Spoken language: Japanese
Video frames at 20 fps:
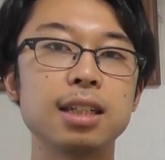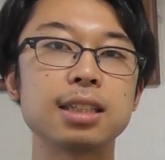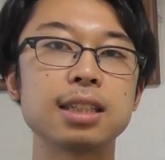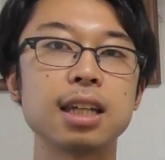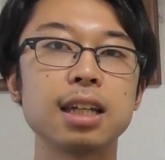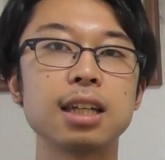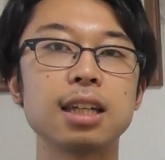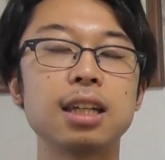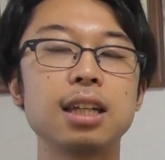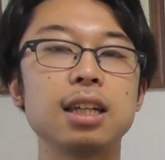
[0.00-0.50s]

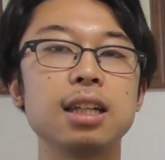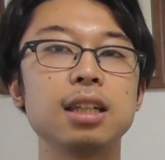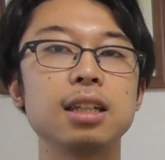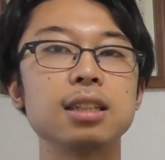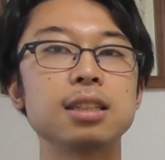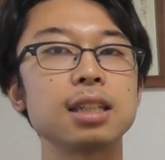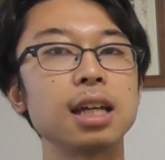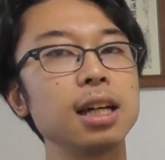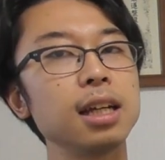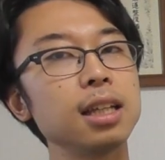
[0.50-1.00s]
最近
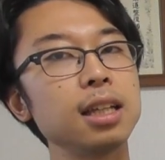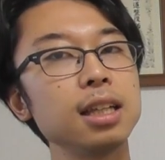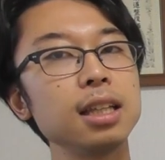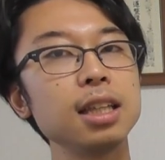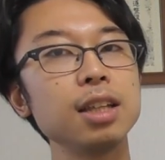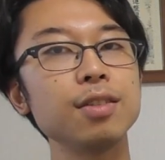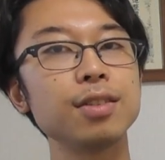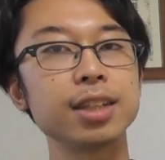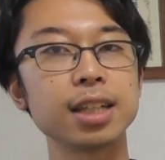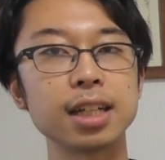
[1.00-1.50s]

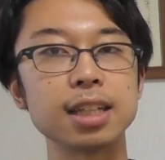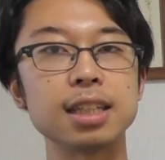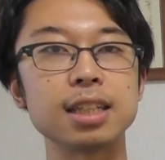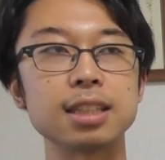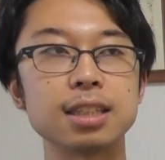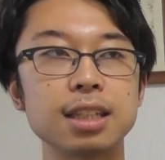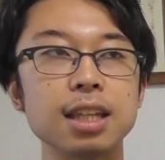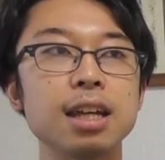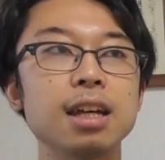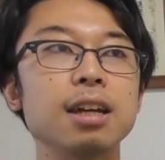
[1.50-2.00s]
ではないで
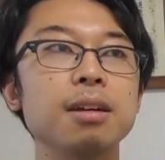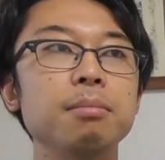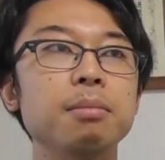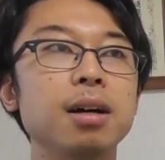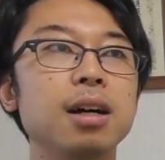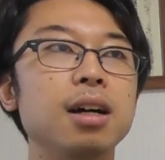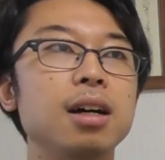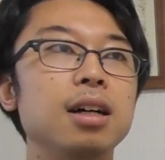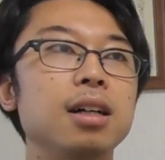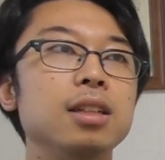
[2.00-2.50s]
すね。
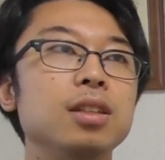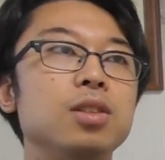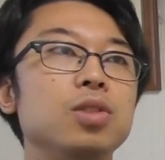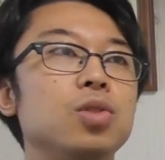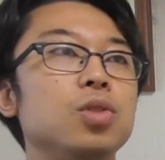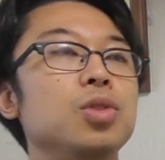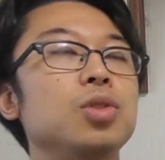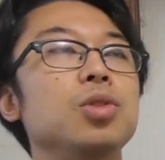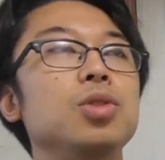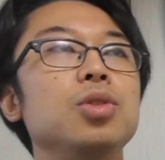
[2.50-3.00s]

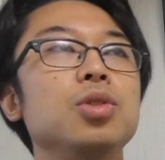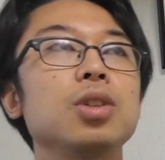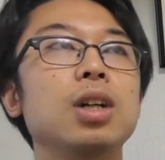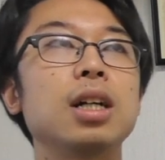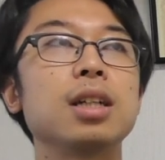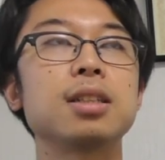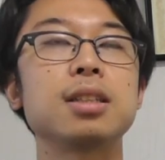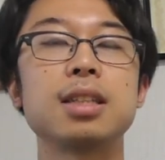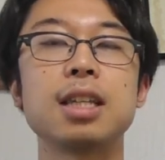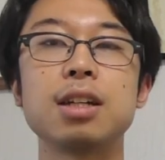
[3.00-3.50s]
中
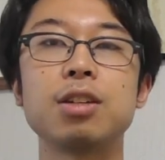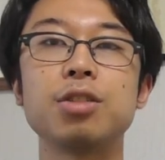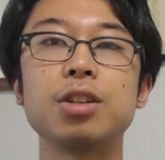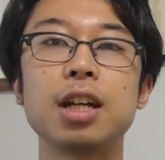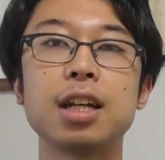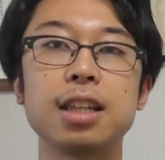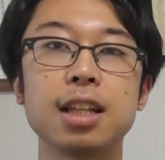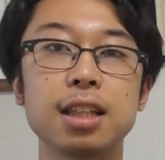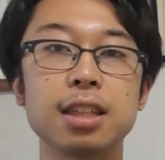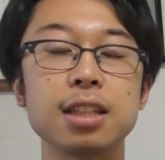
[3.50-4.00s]
学生ぐ
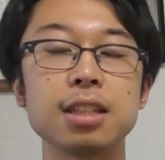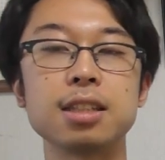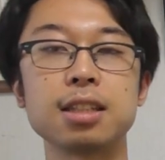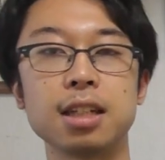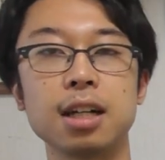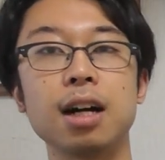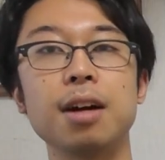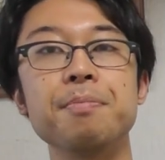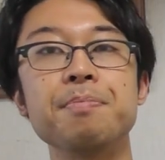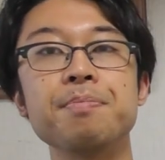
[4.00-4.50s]
らいなんで
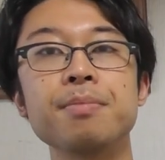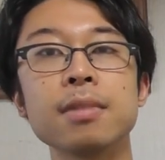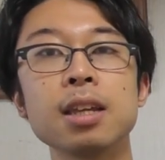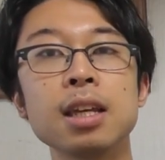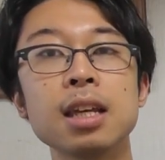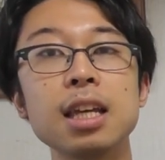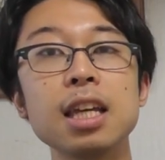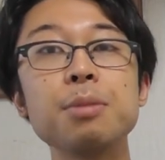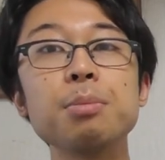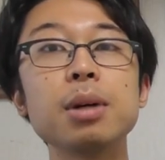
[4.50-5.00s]
すが、
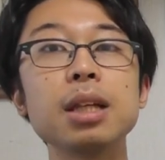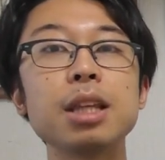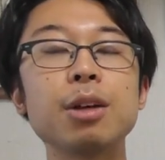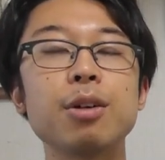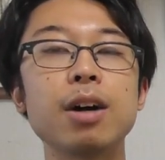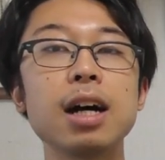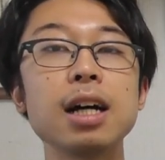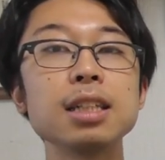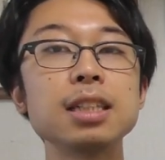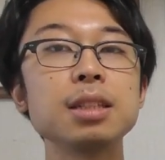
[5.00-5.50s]
今で
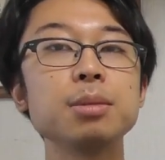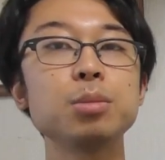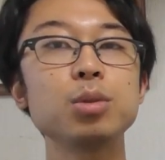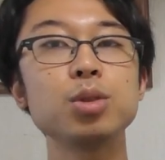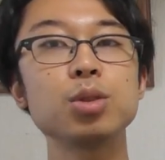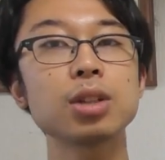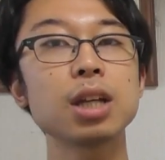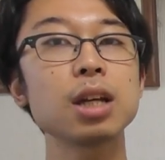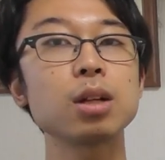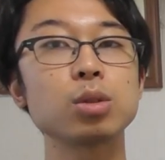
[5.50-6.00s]
は箸
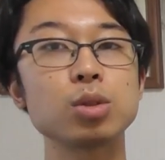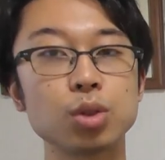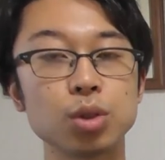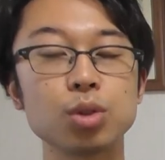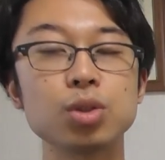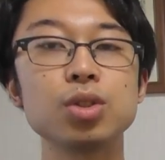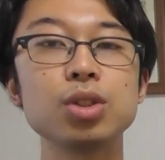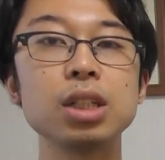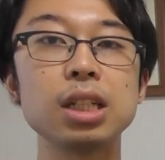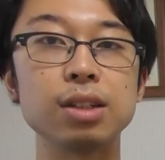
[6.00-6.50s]
も結構
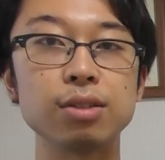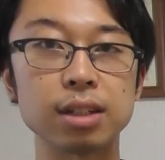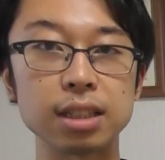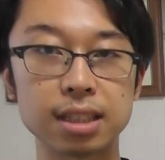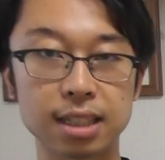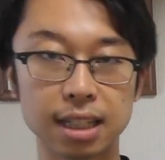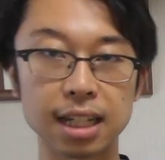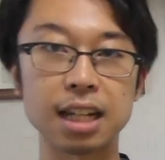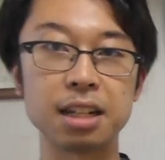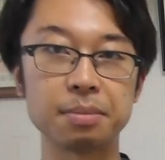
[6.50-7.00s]
上手には
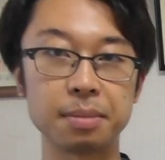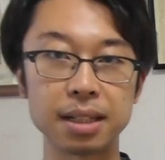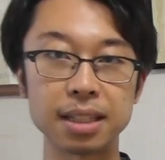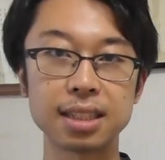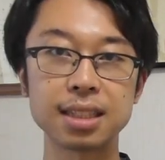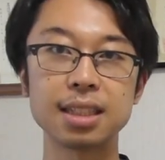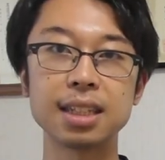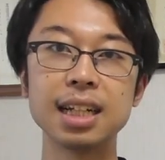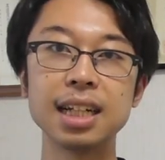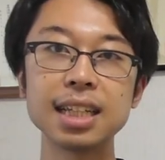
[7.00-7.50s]
使いま
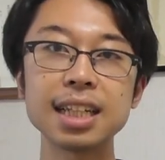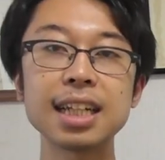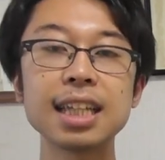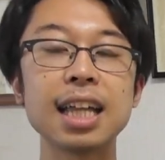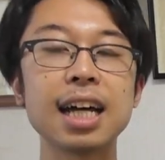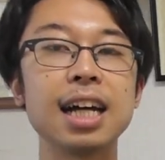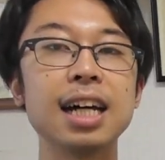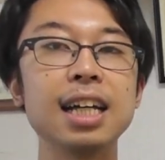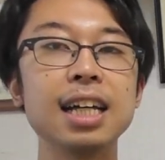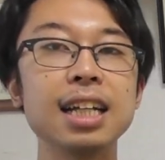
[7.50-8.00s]
す。た
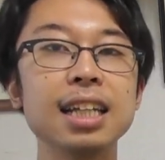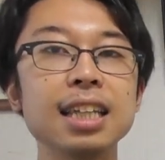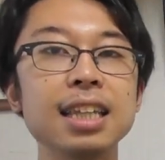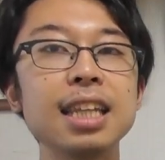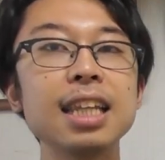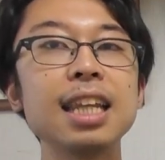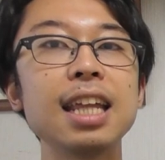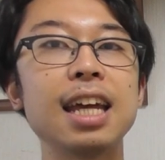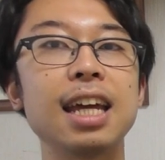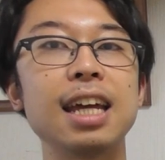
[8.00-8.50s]
だ、
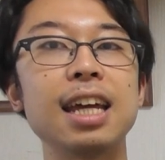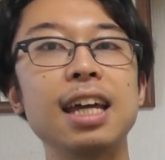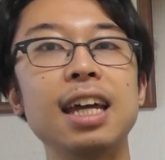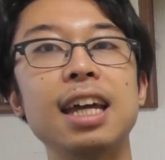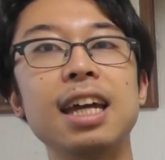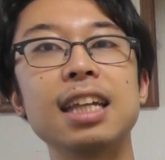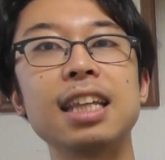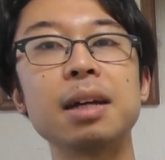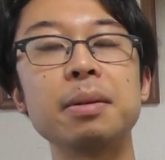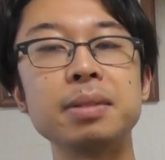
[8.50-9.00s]
手
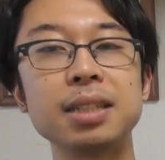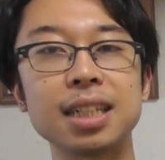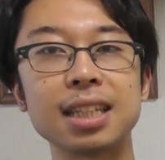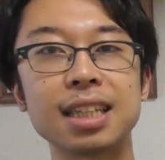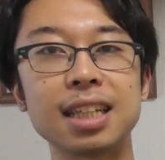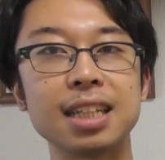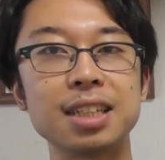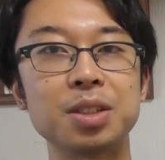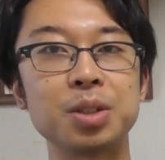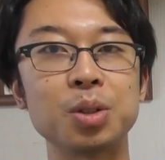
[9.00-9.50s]
で、食べ
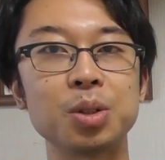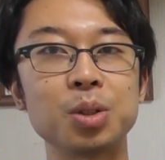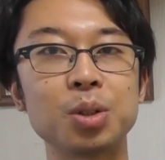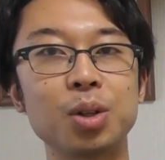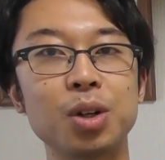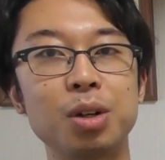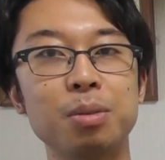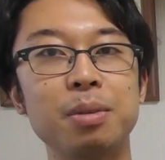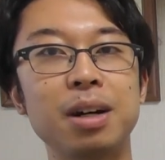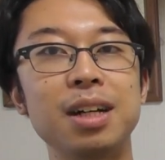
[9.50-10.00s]
ちゃったりすると
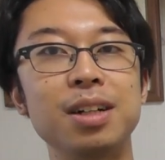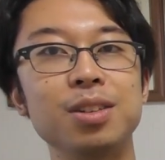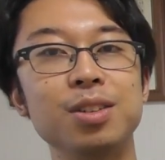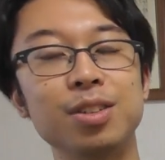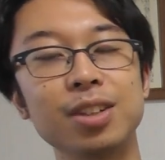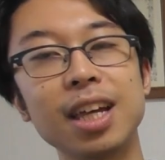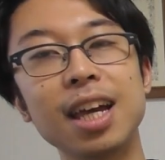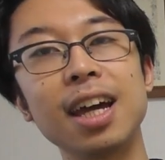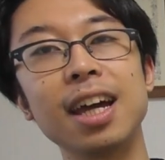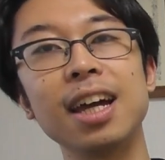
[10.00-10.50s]
ころもある
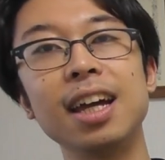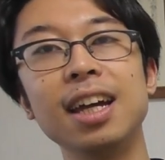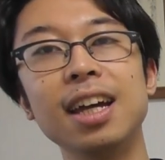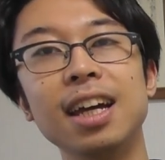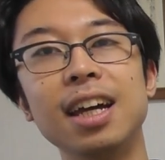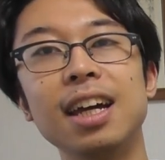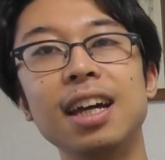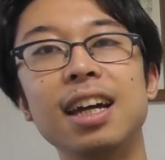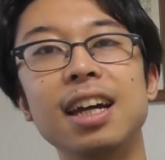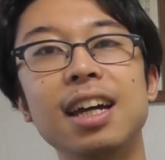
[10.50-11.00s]
ので、
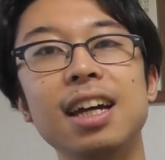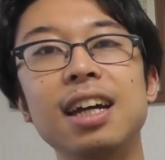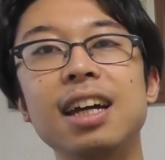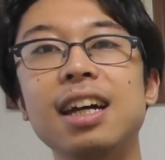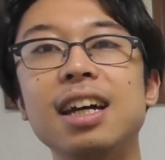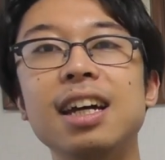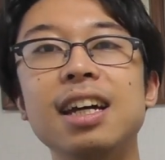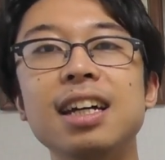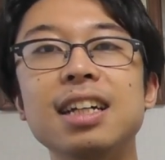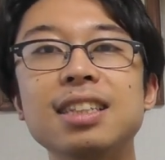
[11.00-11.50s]

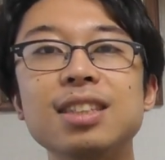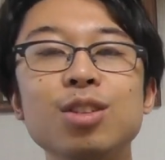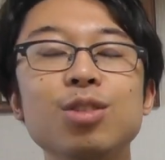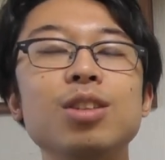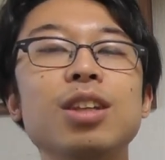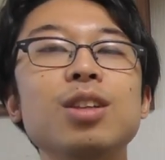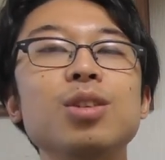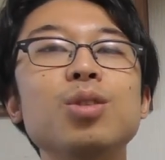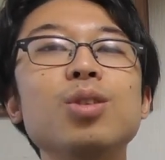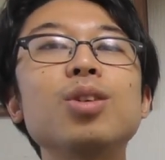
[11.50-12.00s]
そう
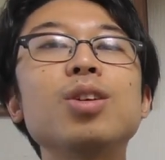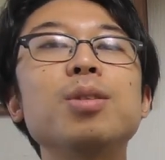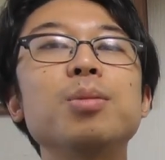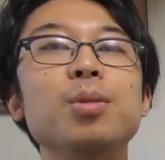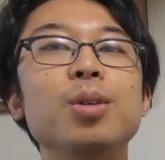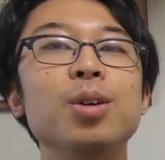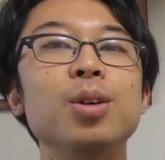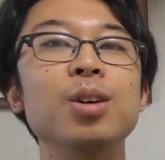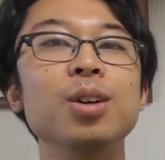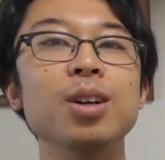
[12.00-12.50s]
いったところ
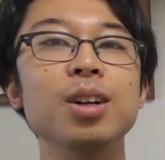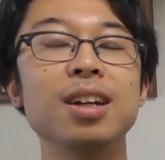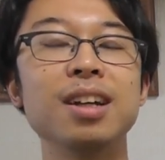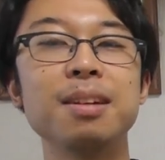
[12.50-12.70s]
も